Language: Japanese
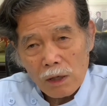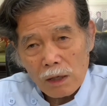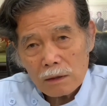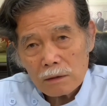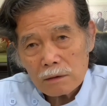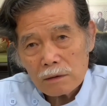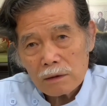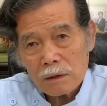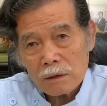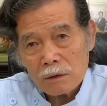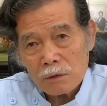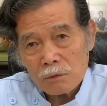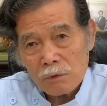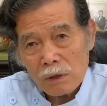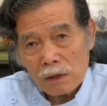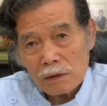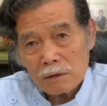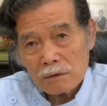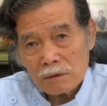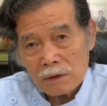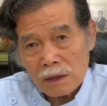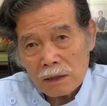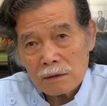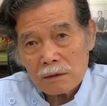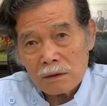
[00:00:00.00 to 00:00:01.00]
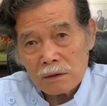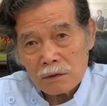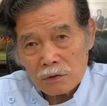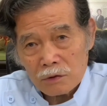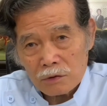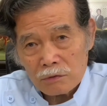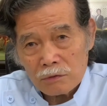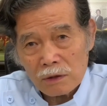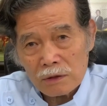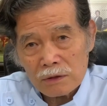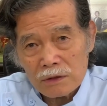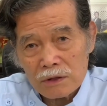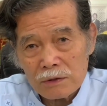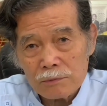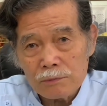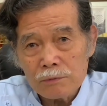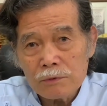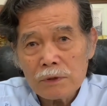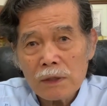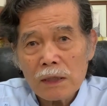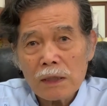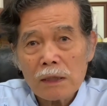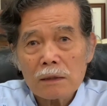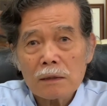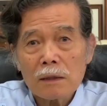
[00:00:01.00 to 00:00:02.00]
ある程度悪くなってる人は自
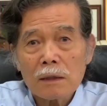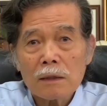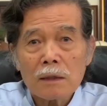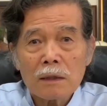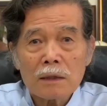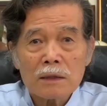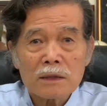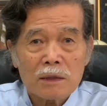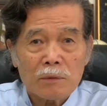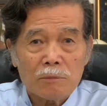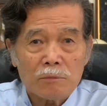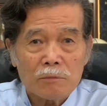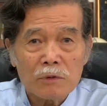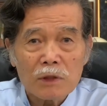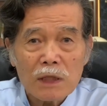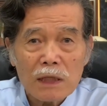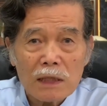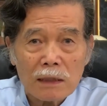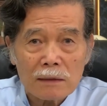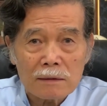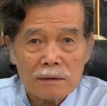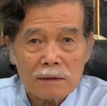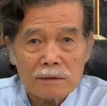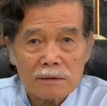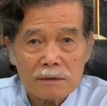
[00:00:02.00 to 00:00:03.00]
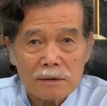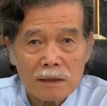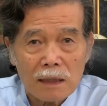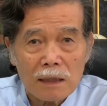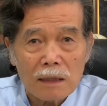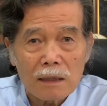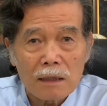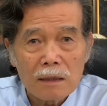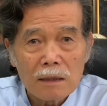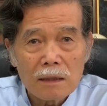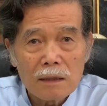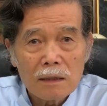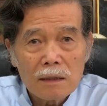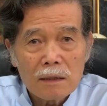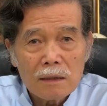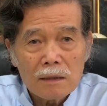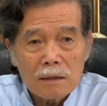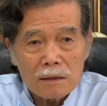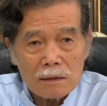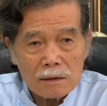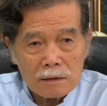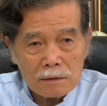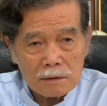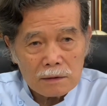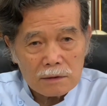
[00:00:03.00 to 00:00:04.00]
分でやっただけじゃ無理なんですね
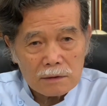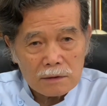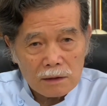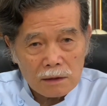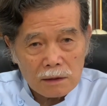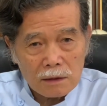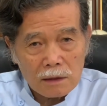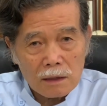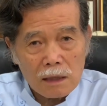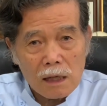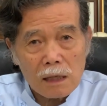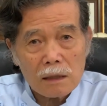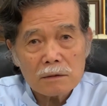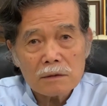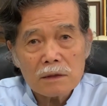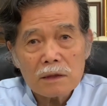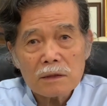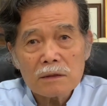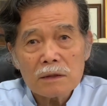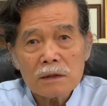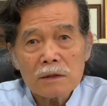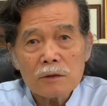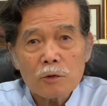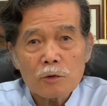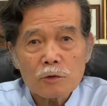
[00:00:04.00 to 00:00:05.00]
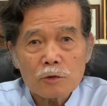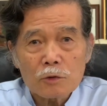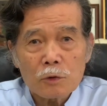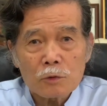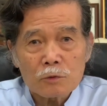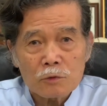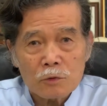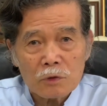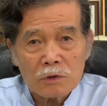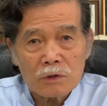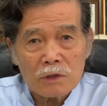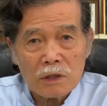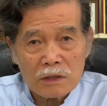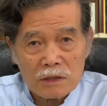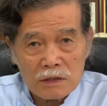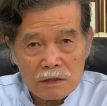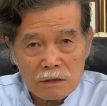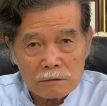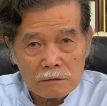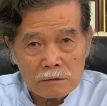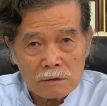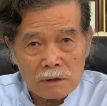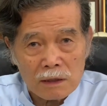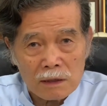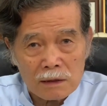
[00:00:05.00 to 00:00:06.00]
ですから確実に年を取ってっちゃ
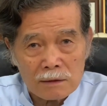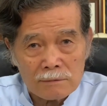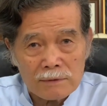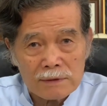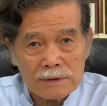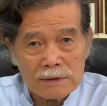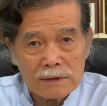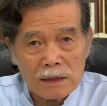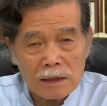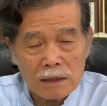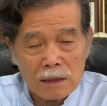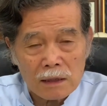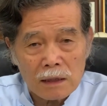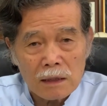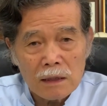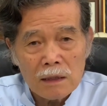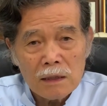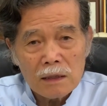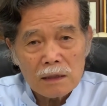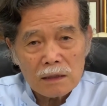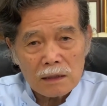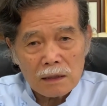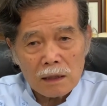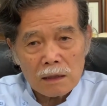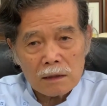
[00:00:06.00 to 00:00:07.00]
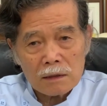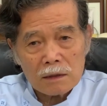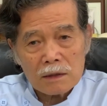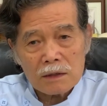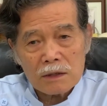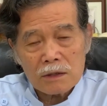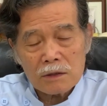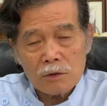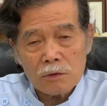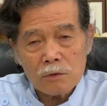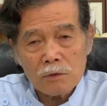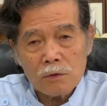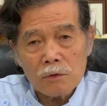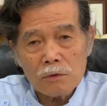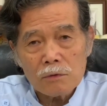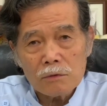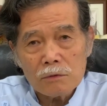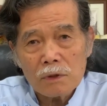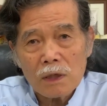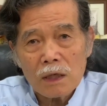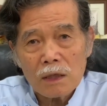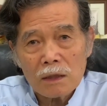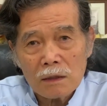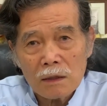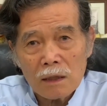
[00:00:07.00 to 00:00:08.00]
うとありますからやはり治療を
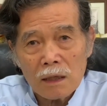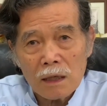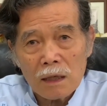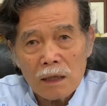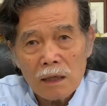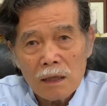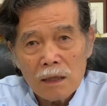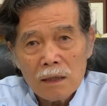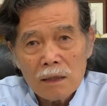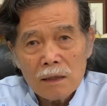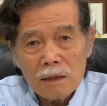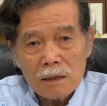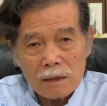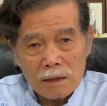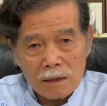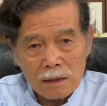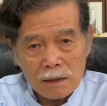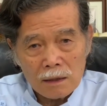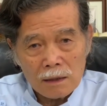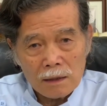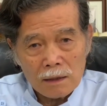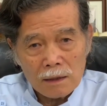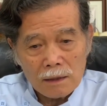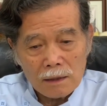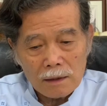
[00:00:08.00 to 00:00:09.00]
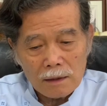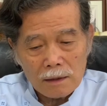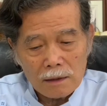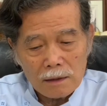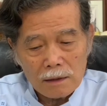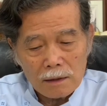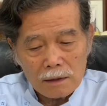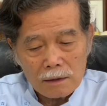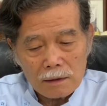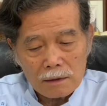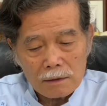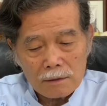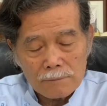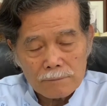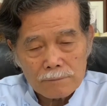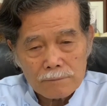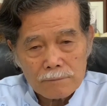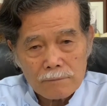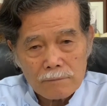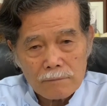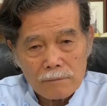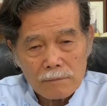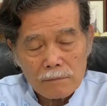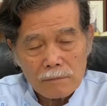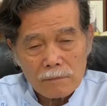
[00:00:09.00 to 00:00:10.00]
受けて、
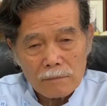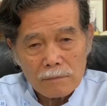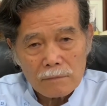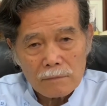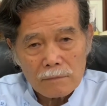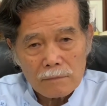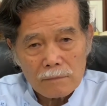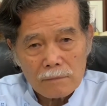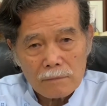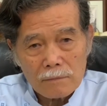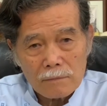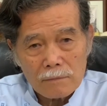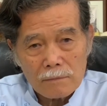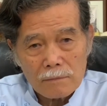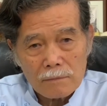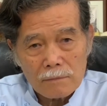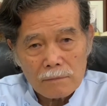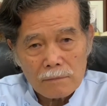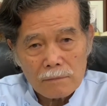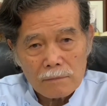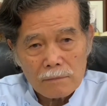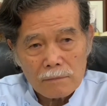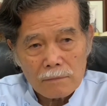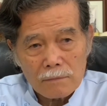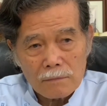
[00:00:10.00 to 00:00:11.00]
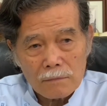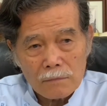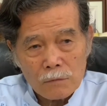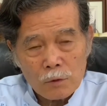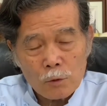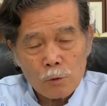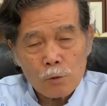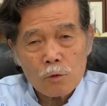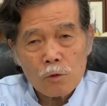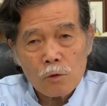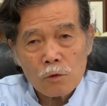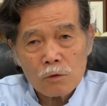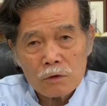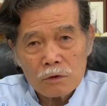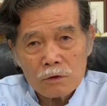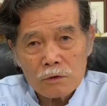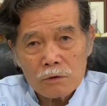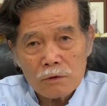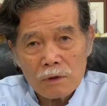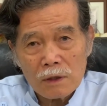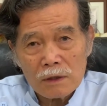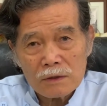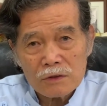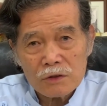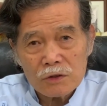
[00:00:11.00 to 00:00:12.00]
えー、脳呼吸
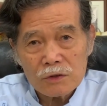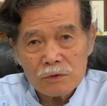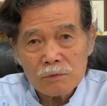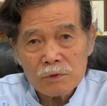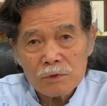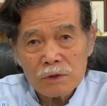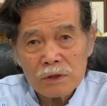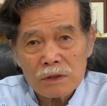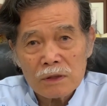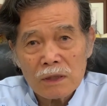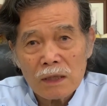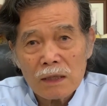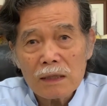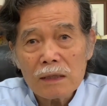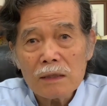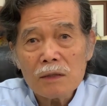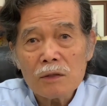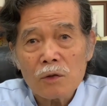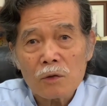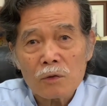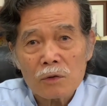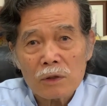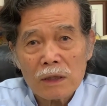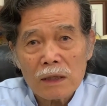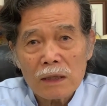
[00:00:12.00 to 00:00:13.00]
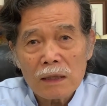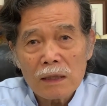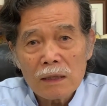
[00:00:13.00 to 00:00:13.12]
法は十分にできるように、うん、